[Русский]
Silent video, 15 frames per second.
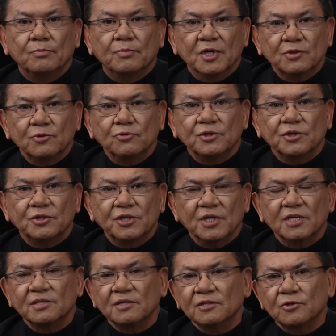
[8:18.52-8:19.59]
По сути,
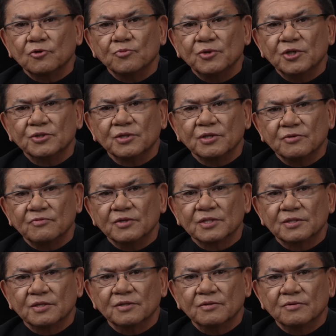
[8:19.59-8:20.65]
частный зарубежный
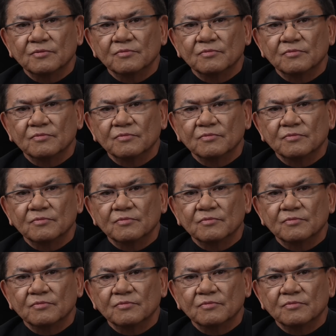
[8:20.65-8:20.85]
инвестор,